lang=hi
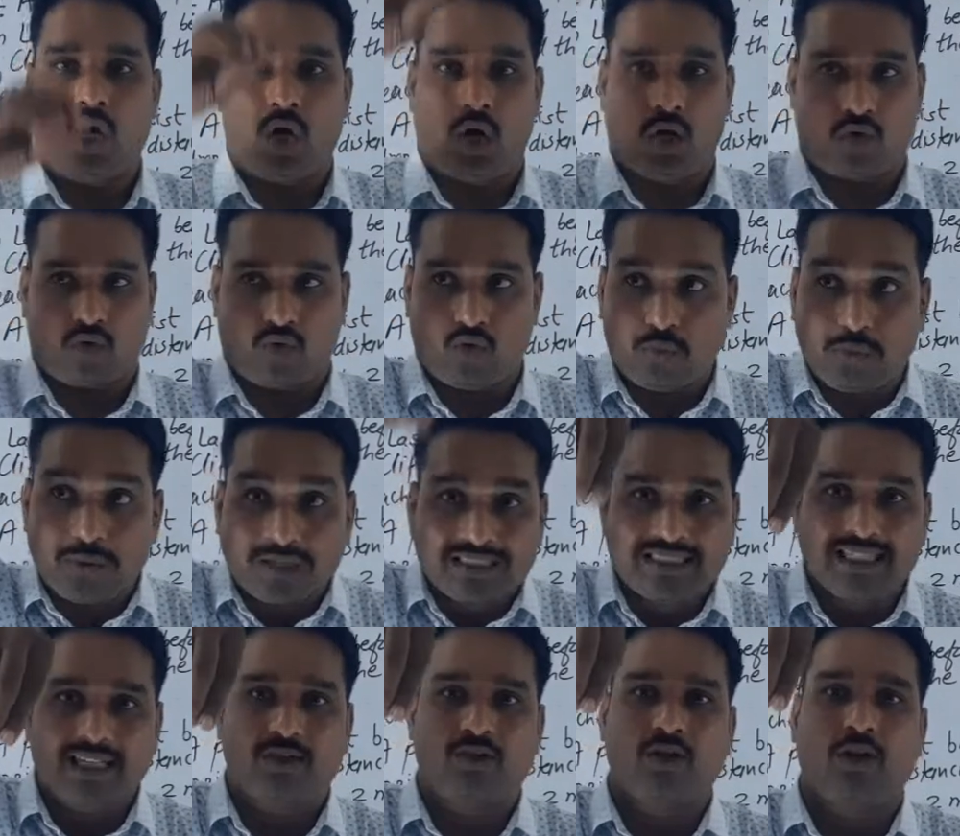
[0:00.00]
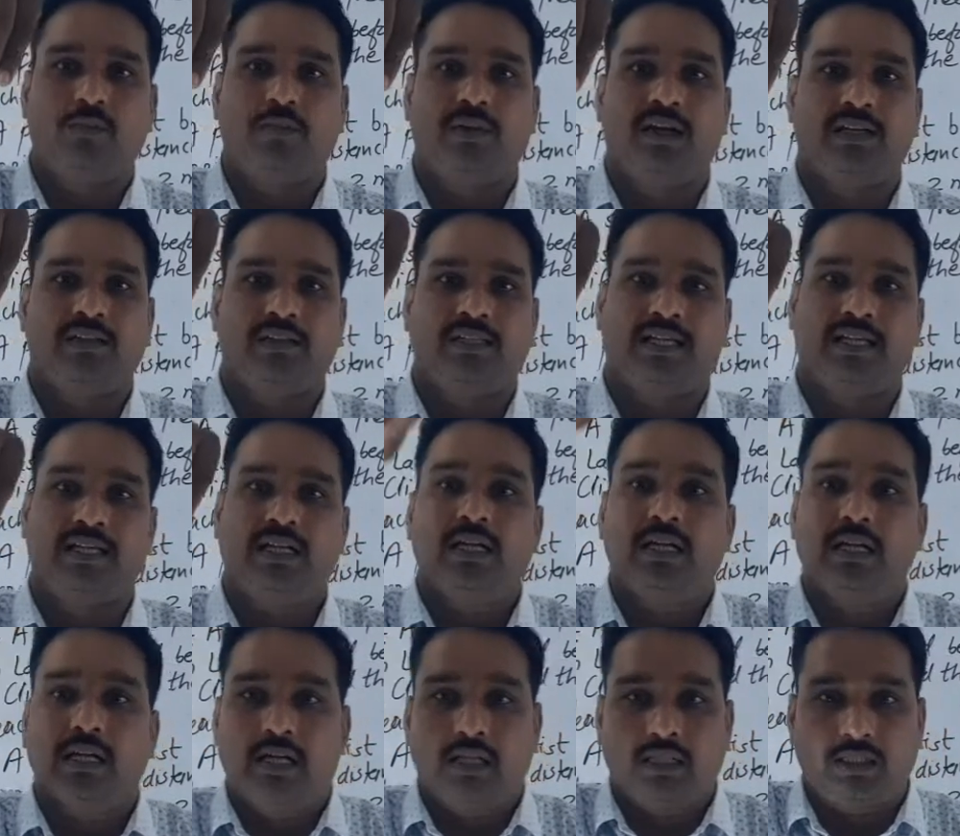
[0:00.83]
और ऊपर से ड्रॉप करते
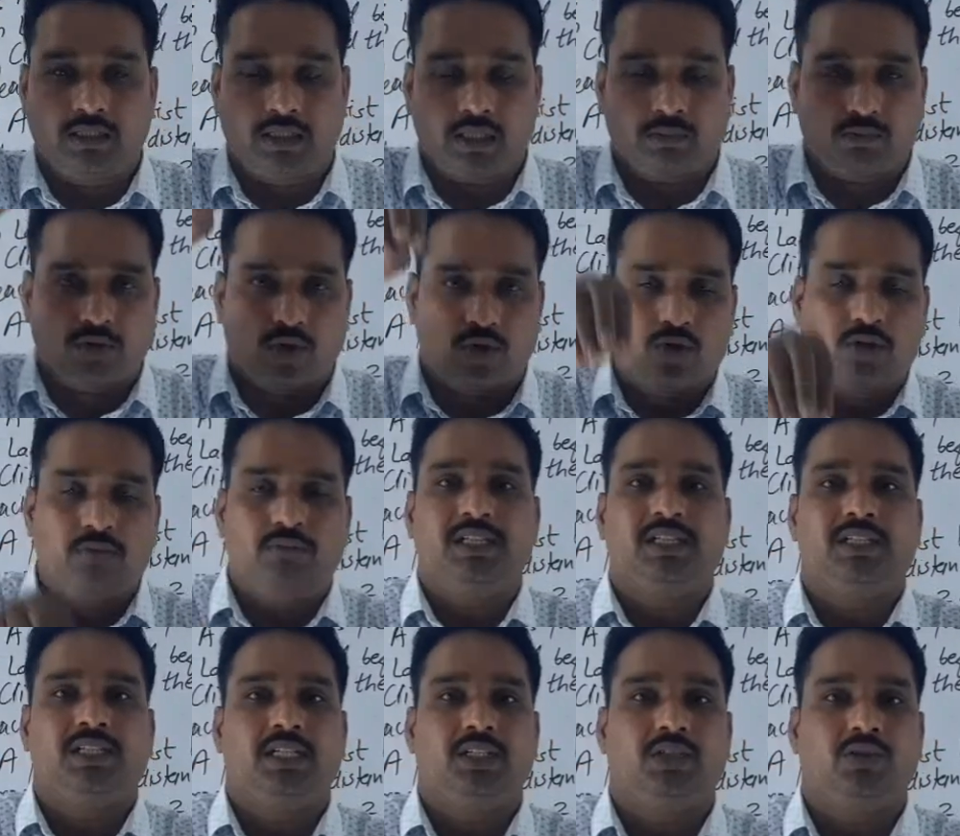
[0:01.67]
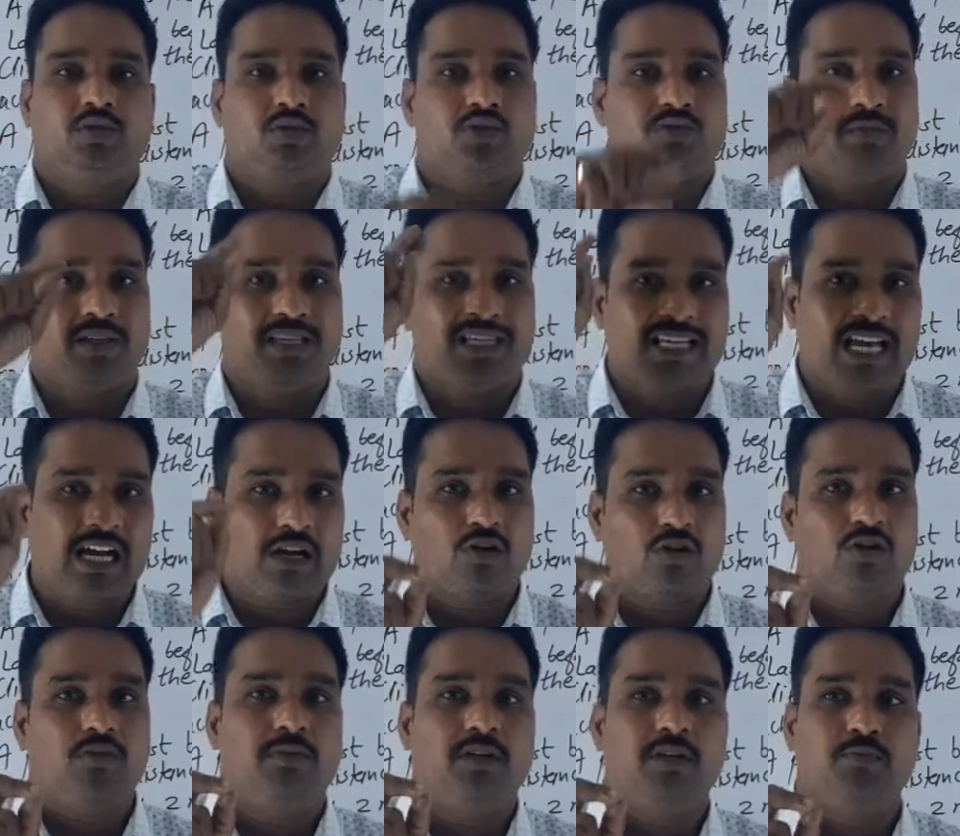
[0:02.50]
हैं जब दोनों मिलती है तो उसमें क्या
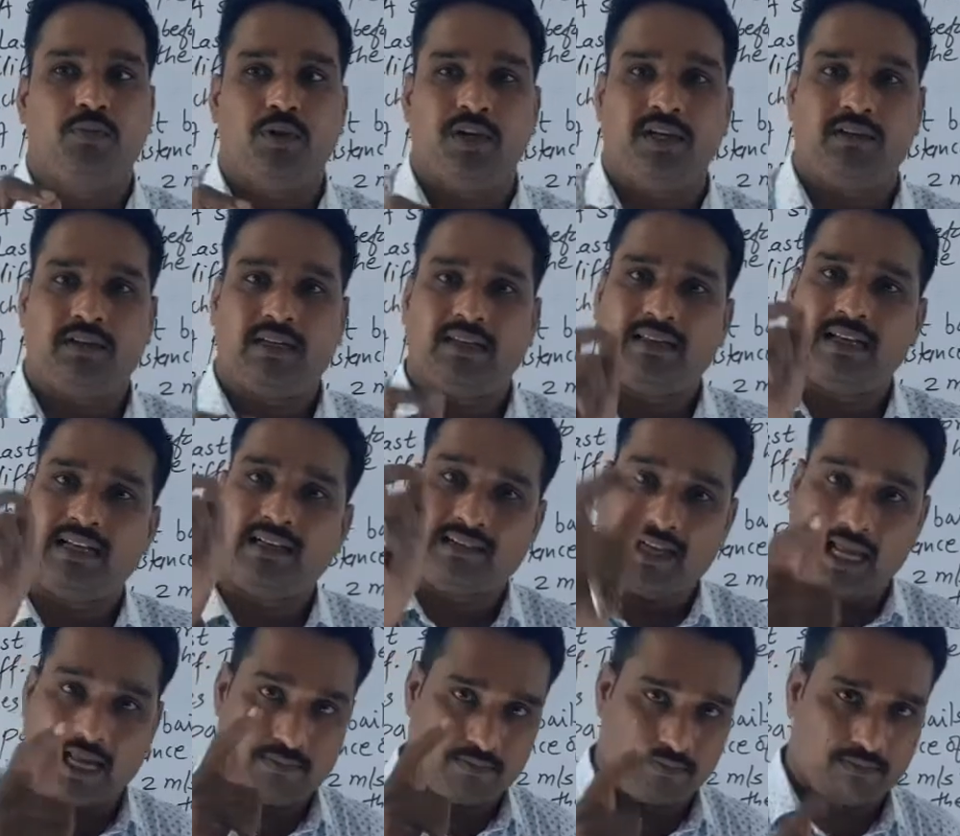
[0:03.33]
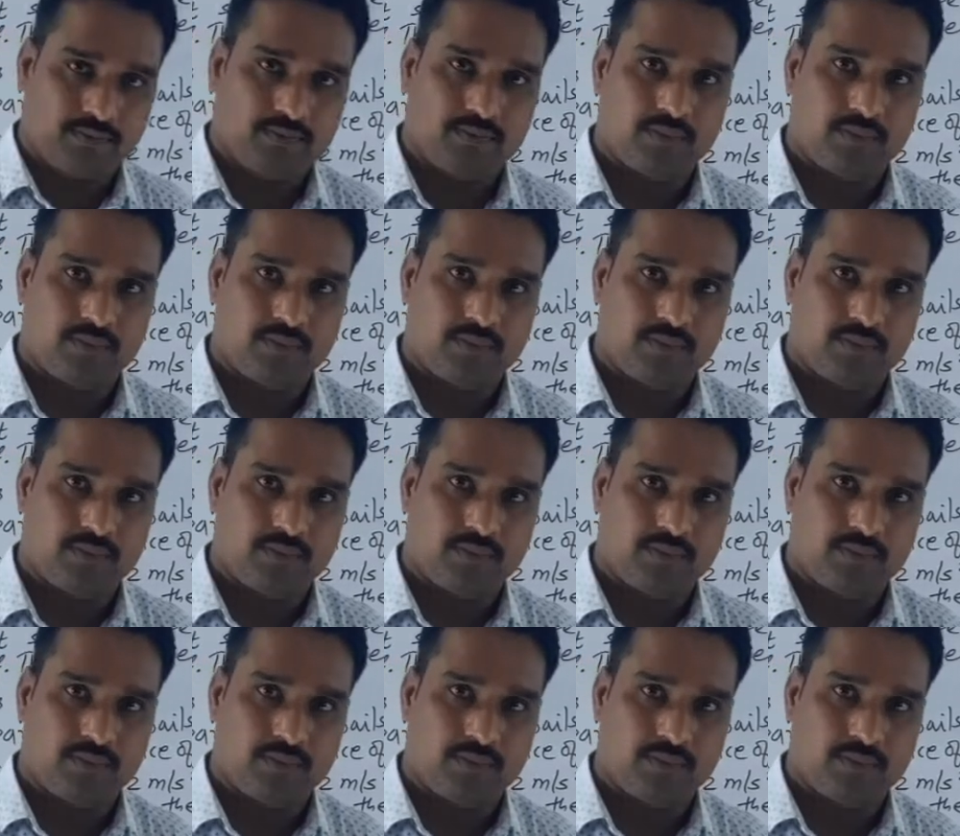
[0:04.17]
कॉमन पॉइंट रहता है टाइम